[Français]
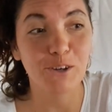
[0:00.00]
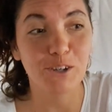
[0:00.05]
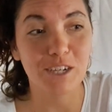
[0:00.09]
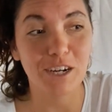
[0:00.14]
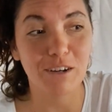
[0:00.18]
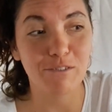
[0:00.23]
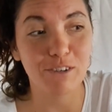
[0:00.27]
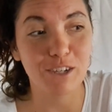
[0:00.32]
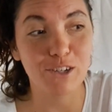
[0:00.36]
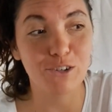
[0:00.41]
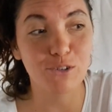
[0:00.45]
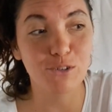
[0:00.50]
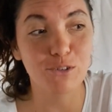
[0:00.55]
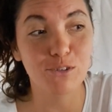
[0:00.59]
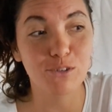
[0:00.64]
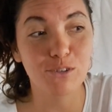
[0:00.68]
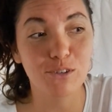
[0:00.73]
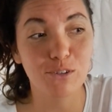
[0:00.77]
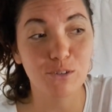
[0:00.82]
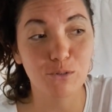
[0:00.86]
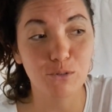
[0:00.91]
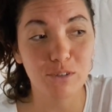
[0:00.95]
que j'avais
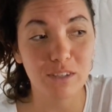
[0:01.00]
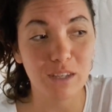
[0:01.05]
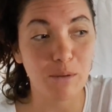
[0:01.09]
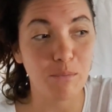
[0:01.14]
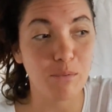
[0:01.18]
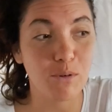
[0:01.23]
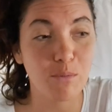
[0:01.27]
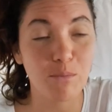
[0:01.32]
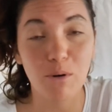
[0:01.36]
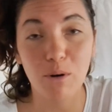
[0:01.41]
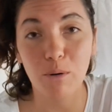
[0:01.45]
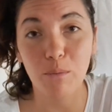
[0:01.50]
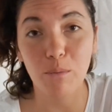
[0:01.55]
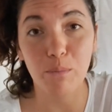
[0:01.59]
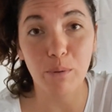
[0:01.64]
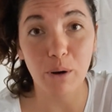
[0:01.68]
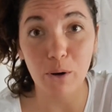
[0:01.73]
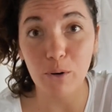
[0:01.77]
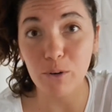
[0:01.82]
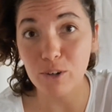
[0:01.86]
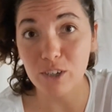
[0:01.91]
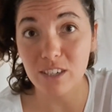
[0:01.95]
juste tout simplement
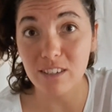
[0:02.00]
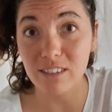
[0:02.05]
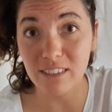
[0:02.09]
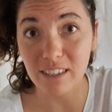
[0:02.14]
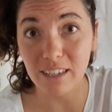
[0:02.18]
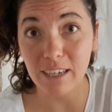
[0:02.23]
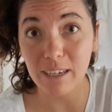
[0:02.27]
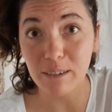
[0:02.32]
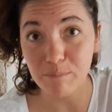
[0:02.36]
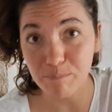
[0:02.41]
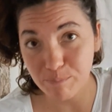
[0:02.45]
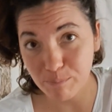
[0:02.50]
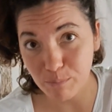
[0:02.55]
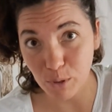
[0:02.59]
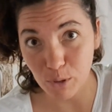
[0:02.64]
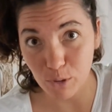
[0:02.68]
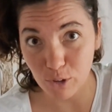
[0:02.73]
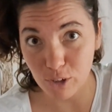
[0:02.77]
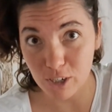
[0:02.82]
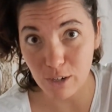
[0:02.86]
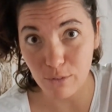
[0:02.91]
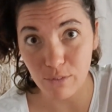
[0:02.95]
pas enregistré
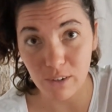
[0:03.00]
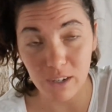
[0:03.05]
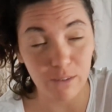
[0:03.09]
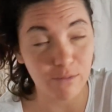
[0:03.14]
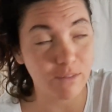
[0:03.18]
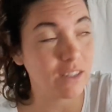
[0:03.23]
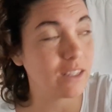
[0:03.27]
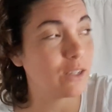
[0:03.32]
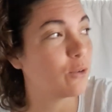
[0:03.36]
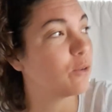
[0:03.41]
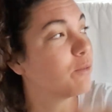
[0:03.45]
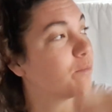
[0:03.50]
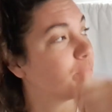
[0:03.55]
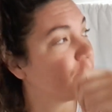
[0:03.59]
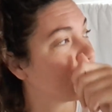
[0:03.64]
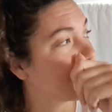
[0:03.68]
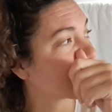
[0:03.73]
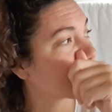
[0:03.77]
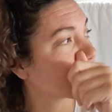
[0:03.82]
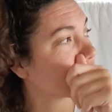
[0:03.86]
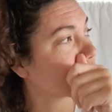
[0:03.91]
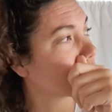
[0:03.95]
pendant que j'ai fait la vidéo.
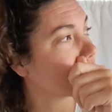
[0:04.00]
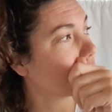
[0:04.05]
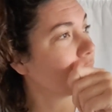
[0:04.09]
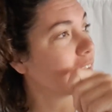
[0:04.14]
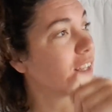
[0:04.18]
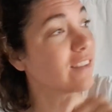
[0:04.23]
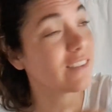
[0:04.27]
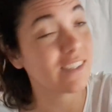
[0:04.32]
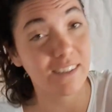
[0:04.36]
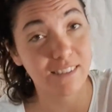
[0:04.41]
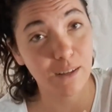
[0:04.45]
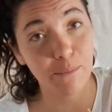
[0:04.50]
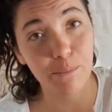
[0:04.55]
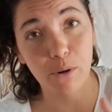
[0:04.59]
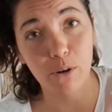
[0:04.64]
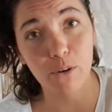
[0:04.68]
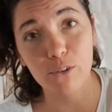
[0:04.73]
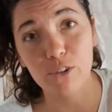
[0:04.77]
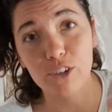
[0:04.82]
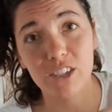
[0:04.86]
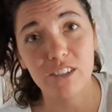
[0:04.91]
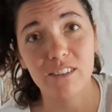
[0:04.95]
Ça s'est pas
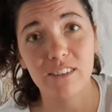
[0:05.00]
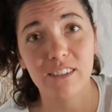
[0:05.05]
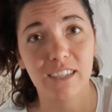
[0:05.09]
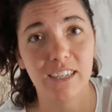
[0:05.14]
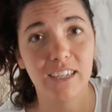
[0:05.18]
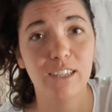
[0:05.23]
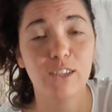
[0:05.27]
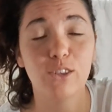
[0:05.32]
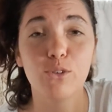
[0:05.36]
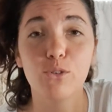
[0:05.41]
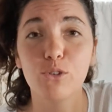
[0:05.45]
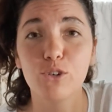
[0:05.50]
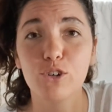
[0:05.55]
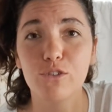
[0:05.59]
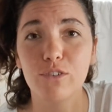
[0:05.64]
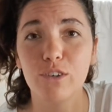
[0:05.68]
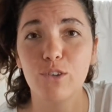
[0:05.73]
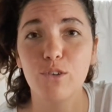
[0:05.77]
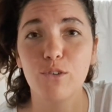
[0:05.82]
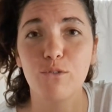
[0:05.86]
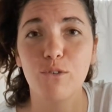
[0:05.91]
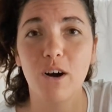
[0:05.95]
enregistré, donc je
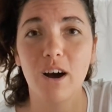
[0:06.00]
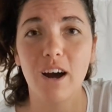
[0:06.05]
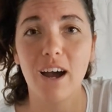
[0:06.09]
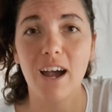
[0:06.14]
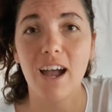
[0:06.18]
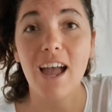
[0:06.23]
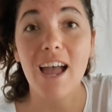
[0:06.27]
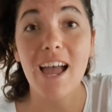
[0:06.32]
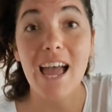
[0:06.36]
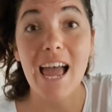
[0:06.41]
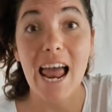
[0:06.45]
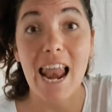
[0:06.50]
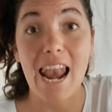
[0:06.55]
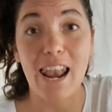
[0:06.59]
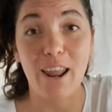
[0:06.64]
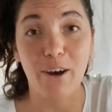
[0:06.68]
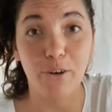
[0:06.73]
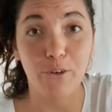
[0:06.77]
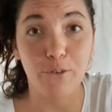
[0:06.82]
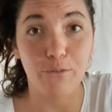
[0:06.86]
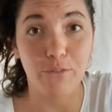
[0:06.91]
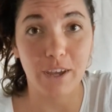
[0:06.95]
vais devoir
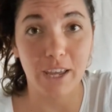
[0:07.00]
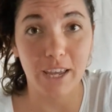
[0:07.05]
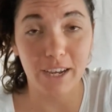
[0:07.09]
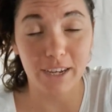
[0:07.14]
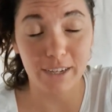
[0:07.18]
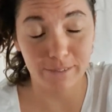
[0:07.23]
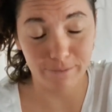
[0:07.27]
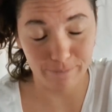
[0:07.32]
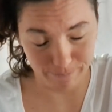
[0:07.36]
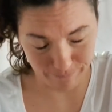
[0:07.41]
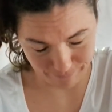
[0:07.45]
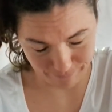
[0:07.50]
la refaire.